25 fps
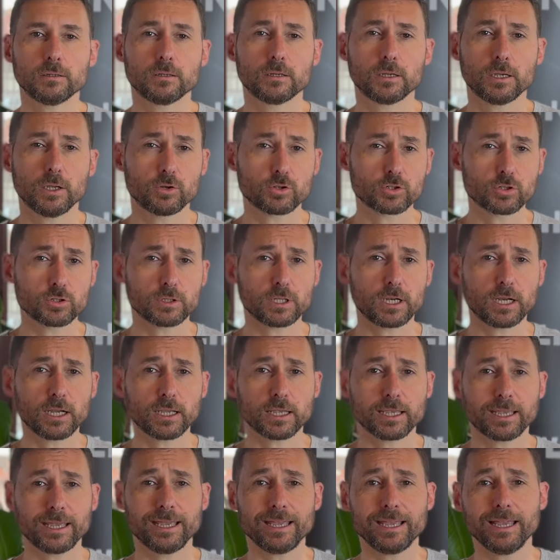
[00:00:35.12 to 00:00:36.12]
que no es
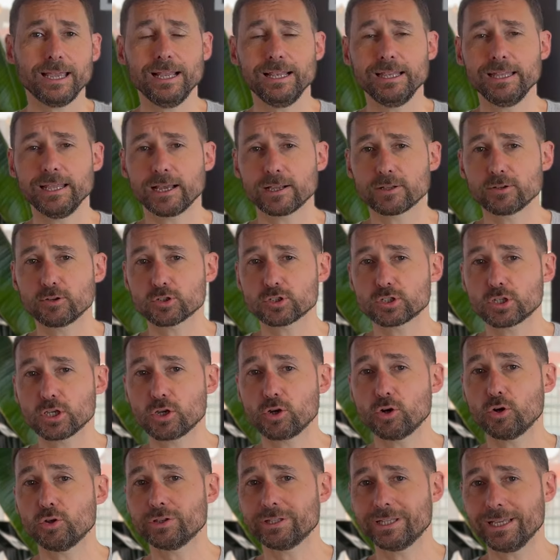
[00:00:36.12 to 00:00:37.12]
otra que el
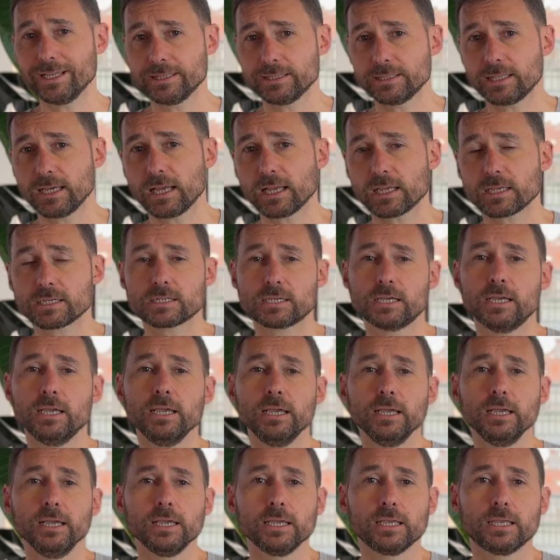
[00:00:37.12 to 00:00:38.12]
diagnóstico de tags
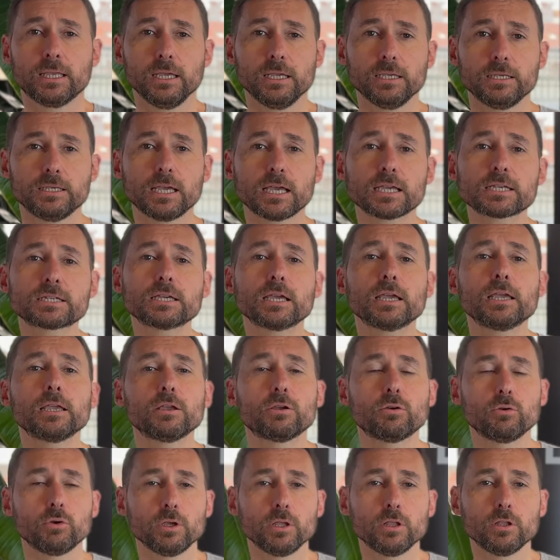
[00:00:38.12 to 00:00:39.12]
que ya se ha
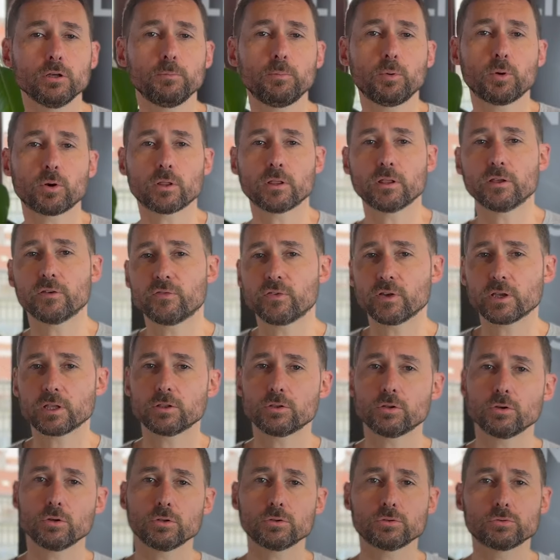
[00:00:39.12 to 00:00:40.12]
incluido por
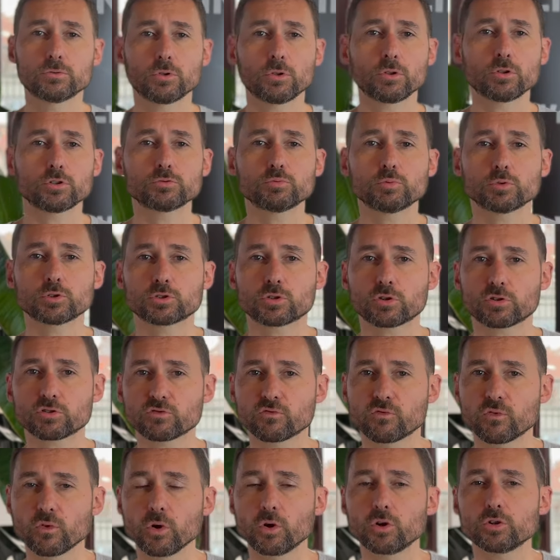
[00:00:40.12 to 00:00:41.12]
defecto en todos vuestros
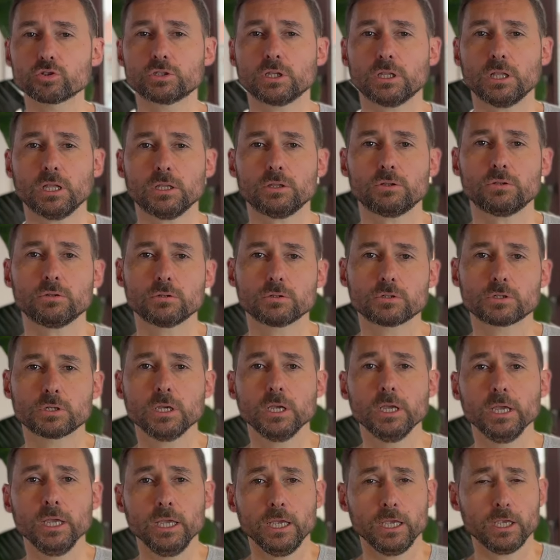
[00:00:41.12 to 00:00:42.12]
flujos de datos
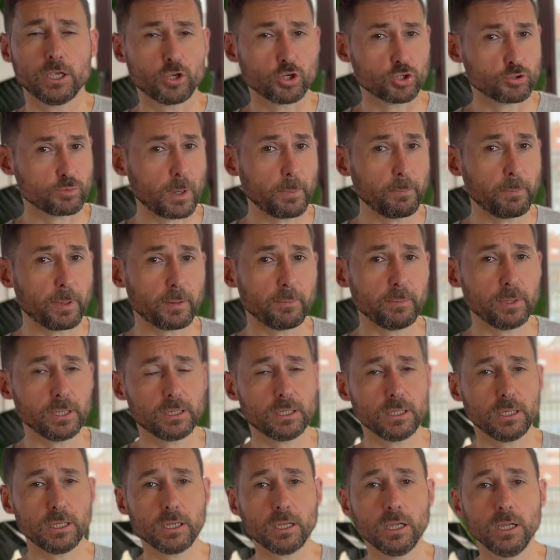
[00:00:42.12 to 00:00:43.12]
y que os va a
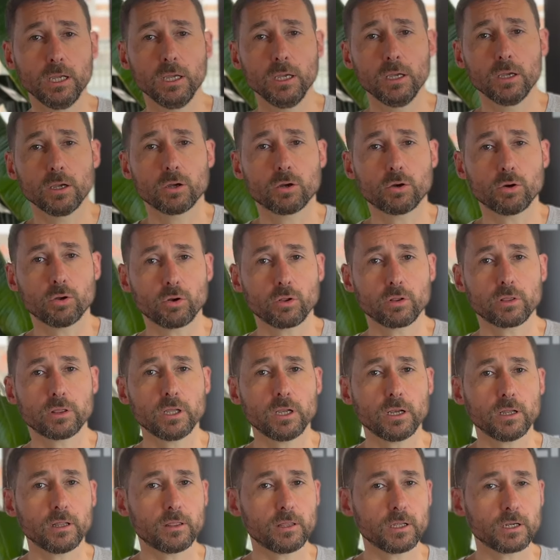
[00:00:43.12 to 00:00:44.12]
permitir
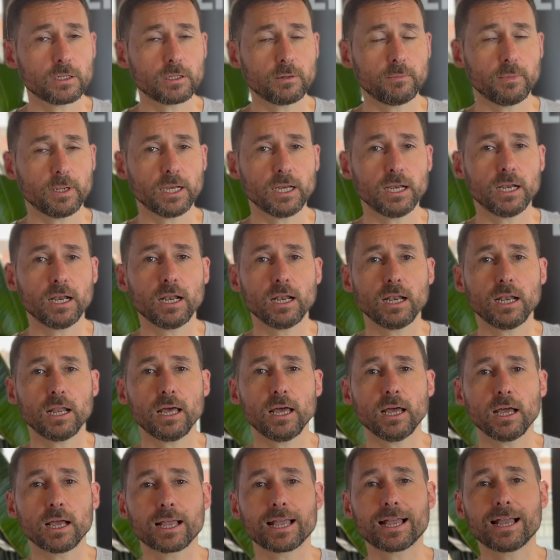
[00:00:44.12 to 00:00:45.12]
conocer de cierta manera
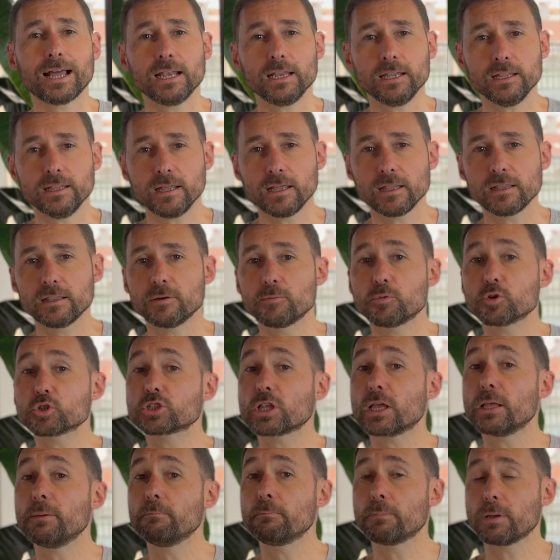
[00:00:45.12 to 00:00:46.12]
la calidad de
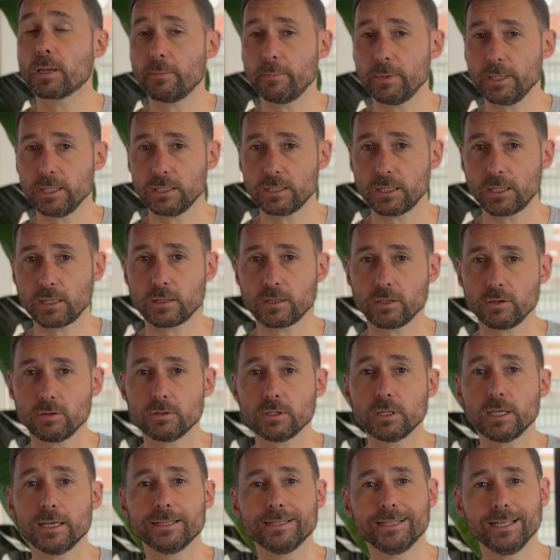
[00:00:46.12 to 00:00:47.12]
vuestra
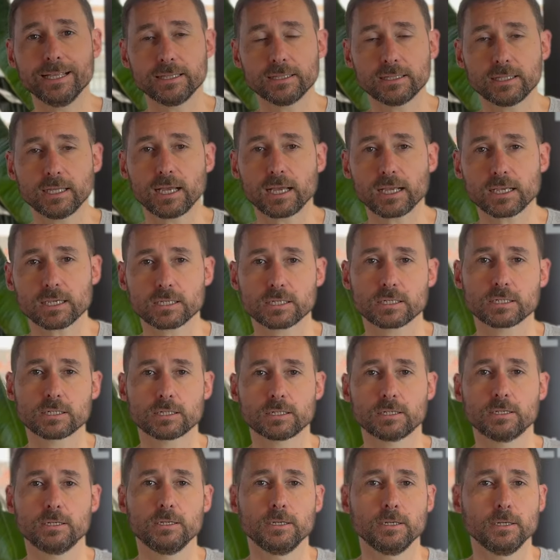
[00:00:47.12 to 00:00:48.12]
implementación de
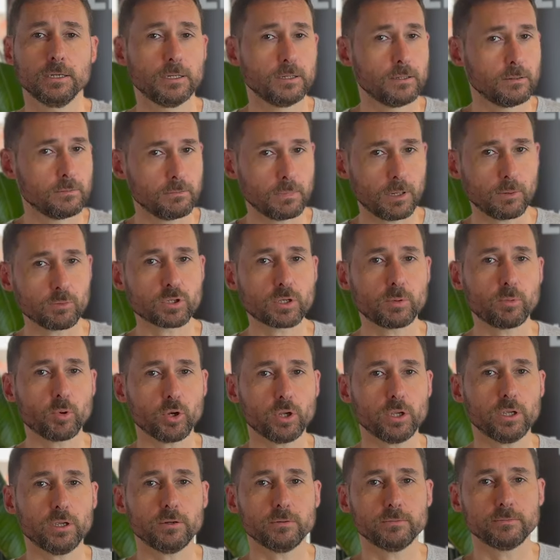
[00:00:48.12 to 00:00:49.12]
tags. Vamos a
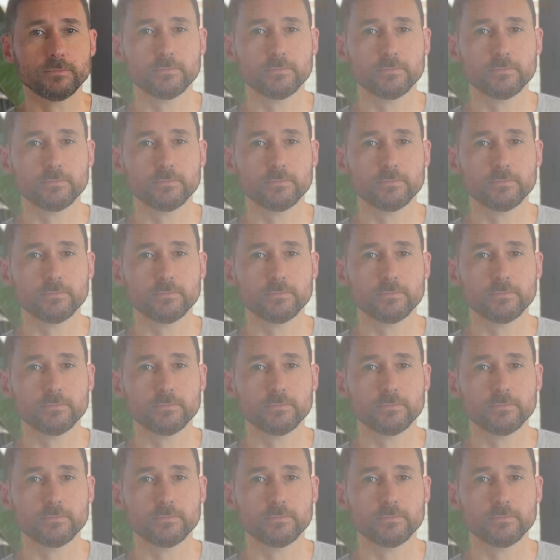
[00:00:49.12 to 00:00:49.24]
por ello.